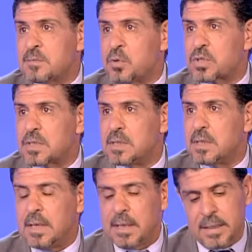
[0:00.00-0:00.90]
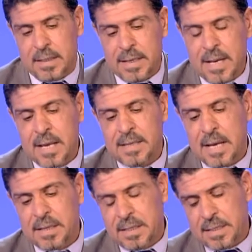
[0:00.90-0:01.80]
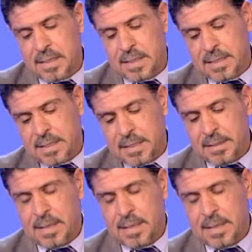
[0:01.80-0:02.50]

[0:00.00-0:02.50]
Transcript: مرسي أي. اي هنا يعني آه